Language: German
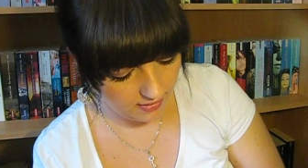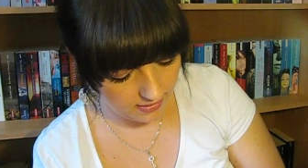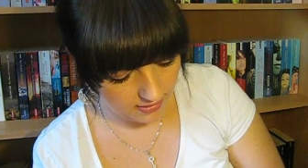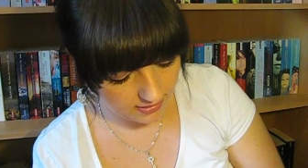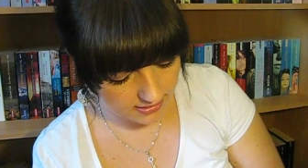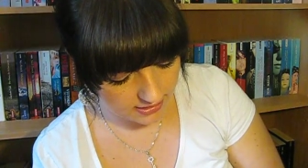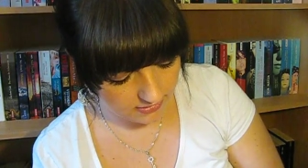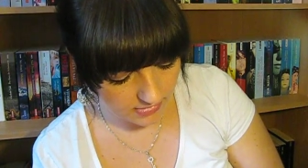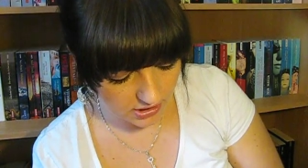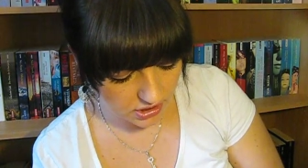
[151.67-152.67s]
Äh, denn
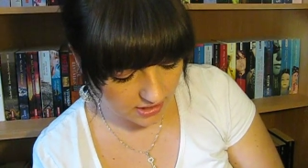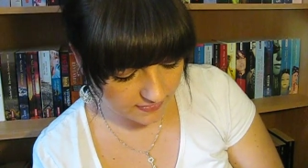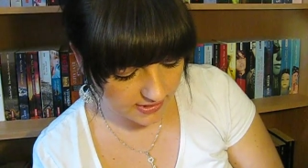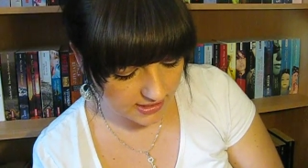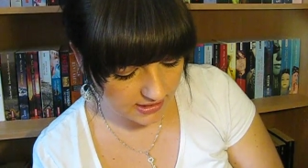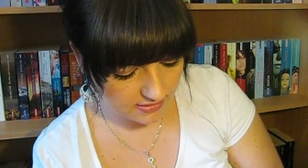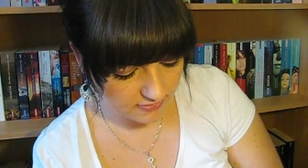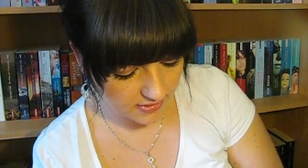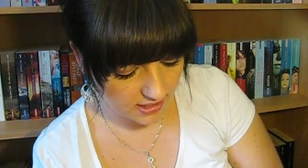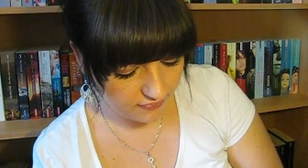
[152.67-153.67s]
niemand schafft es, diesen
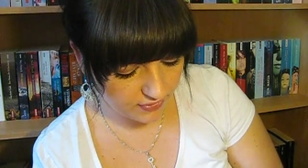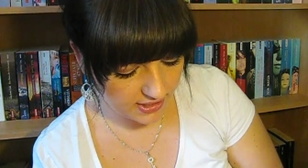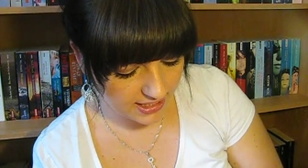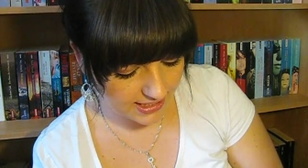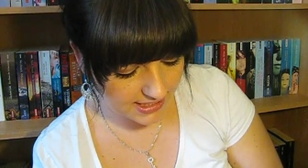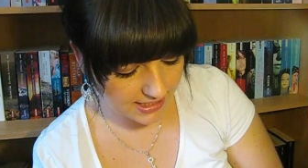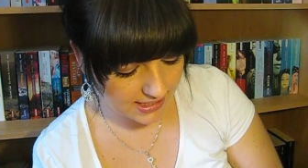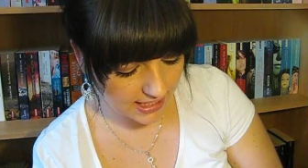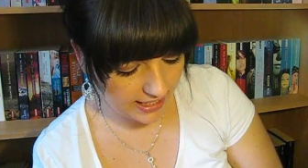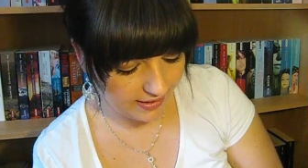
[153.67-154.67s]
Thriller vor der letzten
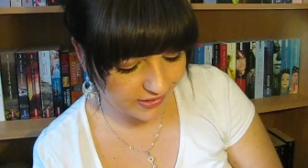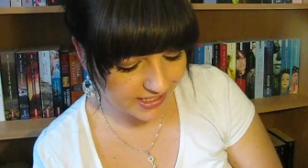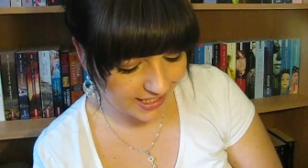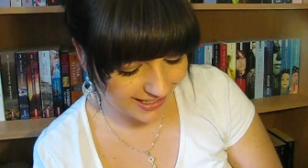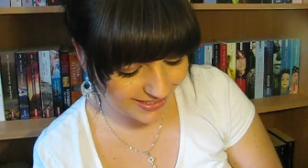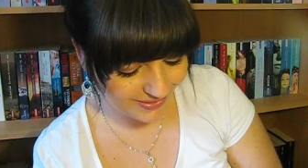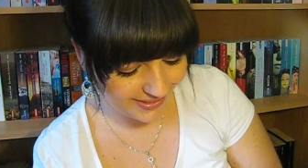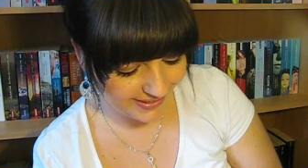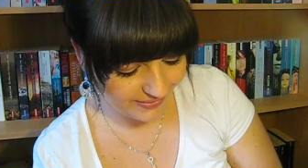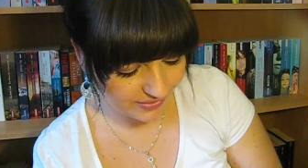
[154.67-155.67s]
Zeile aus der Hand zu
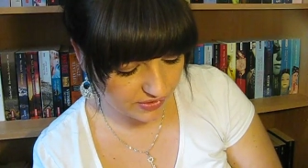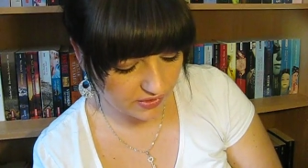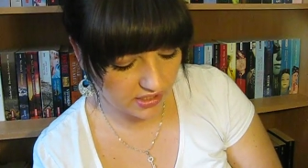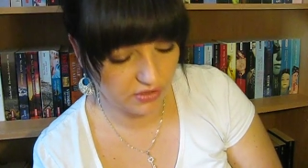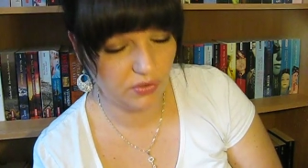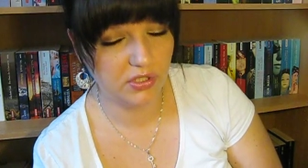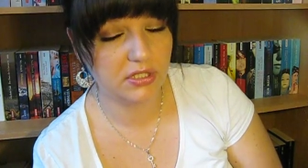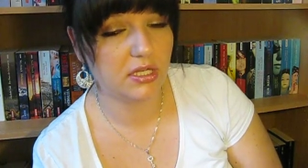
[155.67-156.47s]
legen und sogar dort